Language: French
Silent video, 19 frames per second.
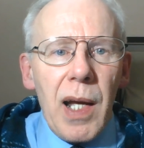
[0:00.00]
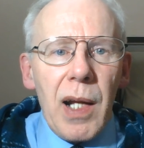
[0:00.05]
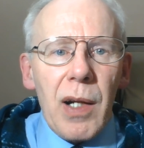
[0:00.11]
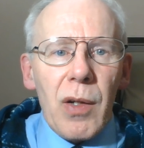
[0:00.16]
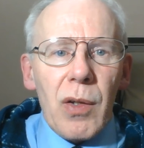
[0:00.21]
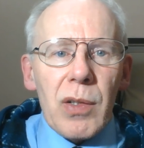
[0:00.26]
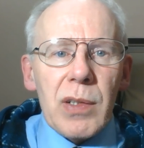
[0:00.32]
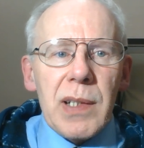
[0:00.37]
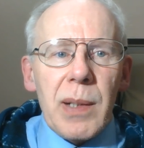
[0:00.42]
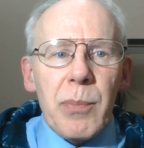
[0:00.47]

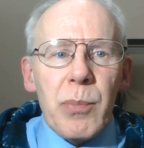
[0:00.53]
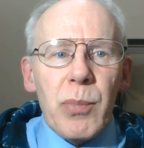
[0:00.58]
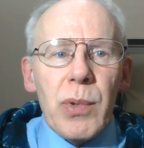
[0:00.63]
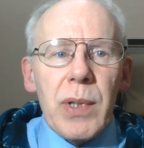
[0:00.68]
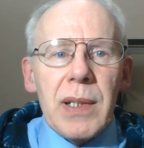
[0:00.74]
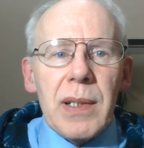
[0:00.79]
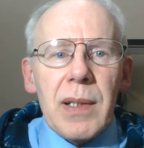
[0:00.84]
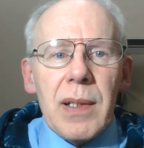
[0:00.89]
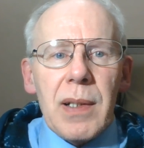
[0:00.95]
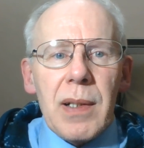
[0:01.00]
Alors ça peut
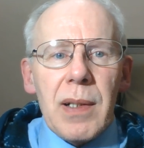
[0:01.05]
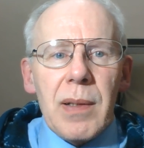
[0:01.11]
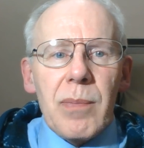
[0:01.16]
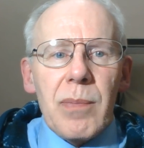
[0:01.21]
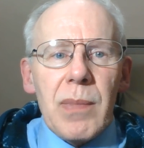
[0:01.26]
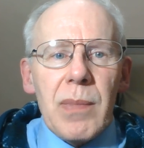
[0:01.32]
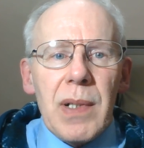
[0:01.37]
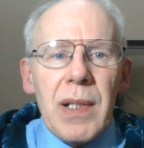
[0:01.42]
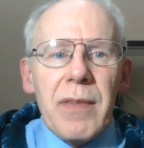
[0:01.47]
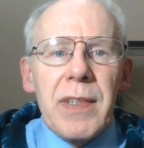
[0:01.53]
être
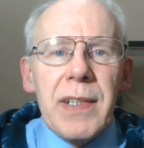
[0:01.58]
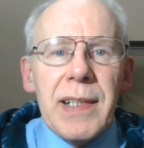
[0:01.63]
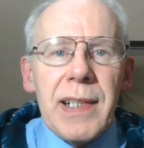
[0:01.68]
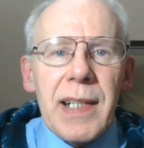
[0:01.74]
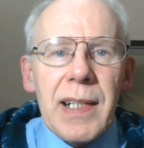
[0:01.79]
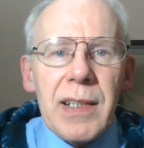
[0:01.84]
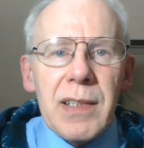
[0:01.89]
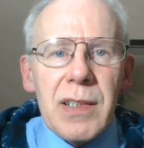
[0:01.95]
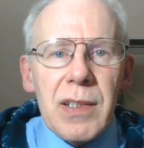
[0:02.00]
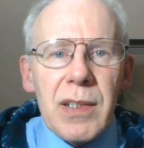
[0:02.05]
la
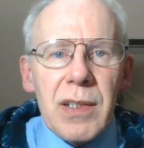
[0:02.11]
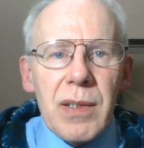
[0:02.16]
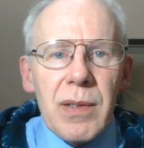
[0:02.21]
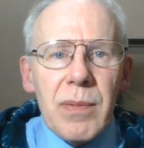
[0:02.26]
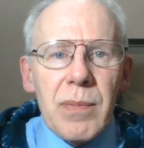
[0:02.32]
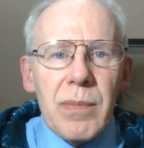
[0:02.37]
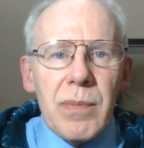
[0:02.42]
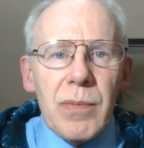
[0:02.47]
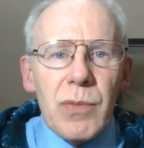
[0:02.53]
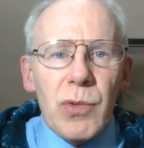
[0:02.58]
vitesse
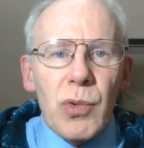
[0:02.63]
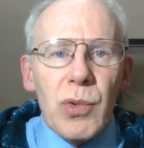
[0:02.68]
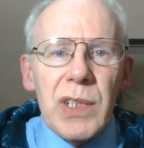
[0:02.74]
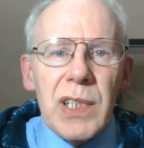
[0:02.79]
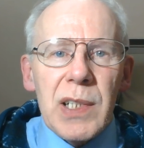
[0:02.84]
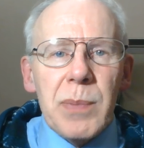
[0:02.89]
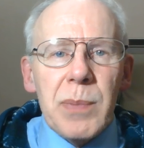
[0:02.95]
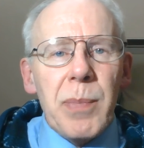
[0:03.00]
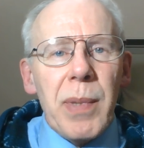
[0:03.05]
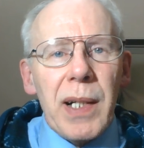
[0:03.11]
de
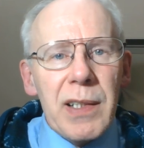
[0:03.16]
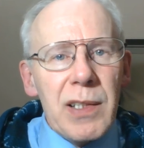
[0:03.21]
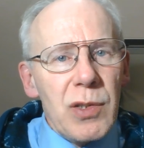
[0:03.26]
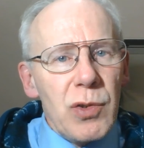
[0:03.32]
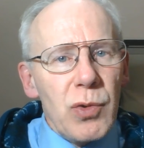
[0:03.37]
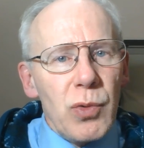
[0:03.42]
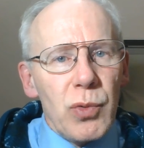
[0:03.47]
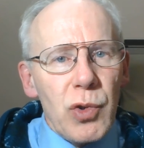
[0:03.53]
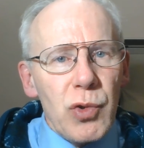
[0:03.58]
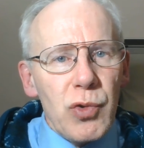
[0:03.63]

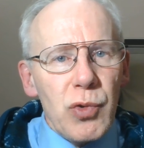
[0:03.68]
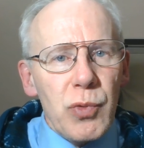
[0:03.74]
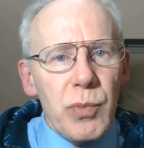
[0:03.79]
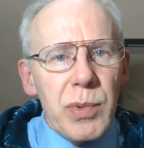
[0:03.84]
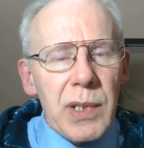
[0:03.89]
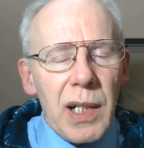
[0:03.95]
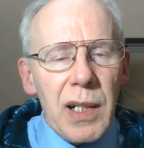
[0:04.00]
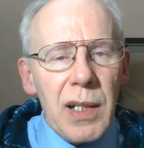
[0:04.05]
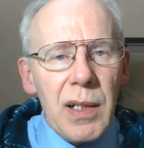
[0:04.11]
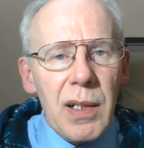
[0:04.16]
disparition d'un
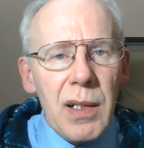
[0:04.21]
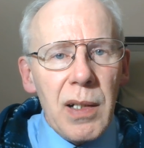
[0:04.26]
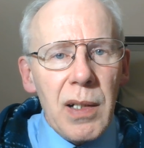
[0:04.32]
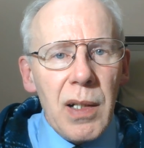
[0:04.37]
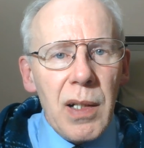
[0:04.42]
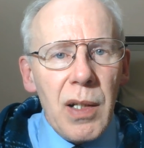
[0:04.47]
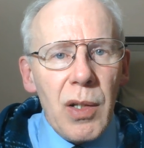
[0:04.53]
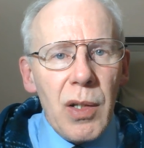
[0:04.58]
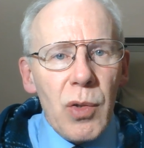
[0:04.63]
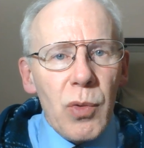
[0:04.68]
substrat
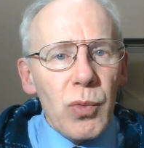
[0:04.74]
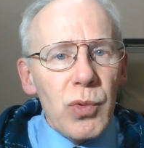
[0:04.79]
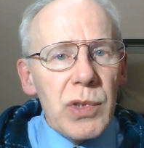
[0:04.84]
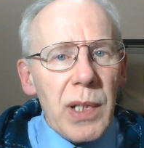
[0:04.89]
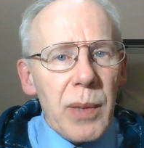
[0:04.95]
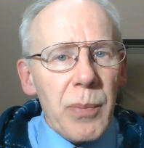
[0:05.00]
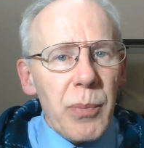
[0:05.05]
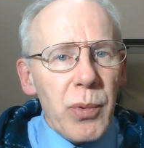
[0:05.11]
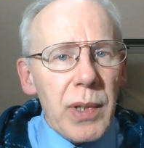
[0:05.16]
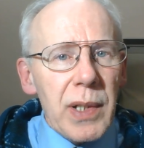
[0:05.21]
ou
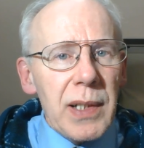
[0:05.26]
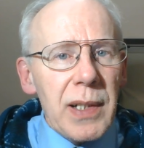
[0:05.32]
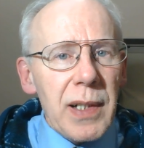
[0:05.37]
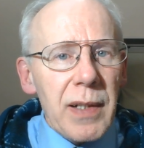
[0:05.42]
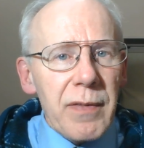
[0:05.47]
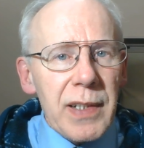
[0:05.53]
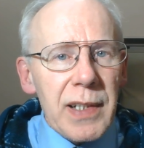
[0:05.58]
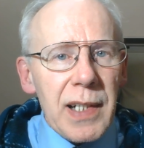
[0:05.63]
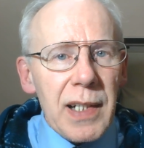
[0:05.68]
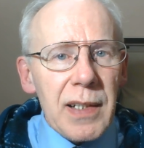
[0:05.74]
ça peut être la
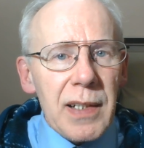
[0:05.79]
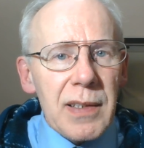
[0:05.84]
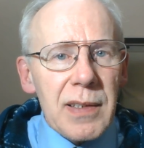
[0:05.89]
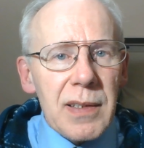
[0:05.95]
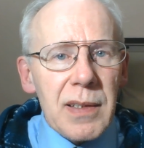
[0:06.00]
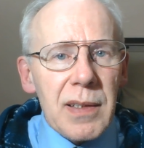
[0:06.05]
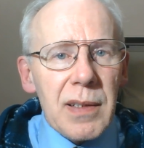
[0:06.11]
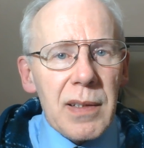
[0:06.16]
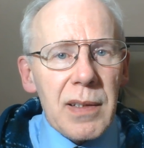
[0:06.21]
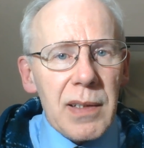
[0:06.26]

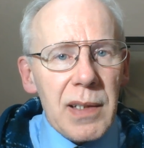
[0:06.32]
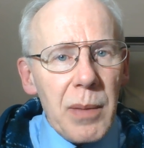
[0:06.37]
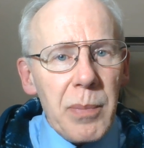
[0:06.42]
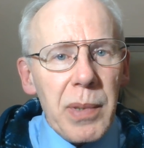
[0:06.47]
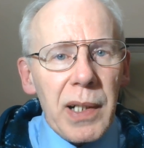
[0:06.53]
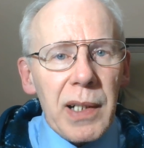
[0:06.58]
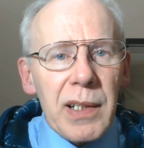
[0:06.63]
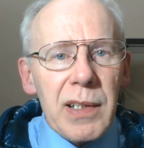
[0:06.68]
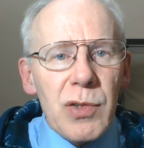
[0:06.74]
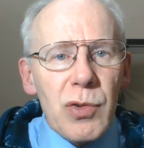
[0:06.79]
vitesse
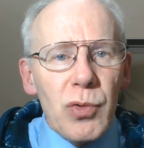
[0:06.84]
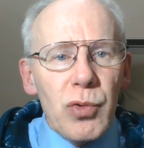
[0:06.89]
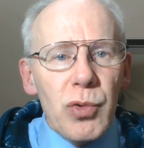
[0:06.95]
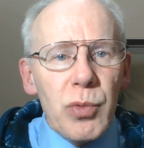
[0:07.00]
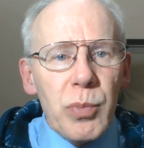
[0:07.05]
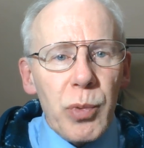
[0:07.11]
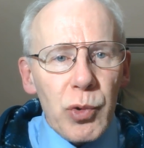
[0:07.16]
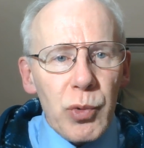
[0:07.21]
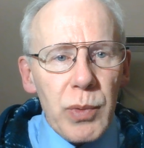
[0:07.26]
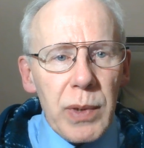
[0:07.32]
d'apparition du
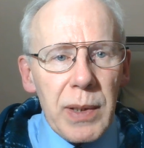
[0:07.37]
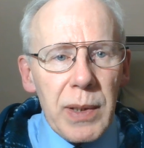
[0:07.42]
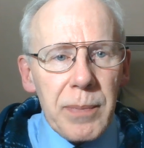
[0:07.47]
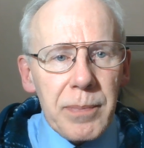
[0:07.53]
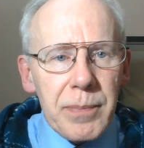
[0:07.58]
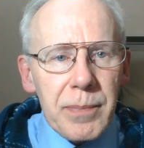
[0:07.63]
produit.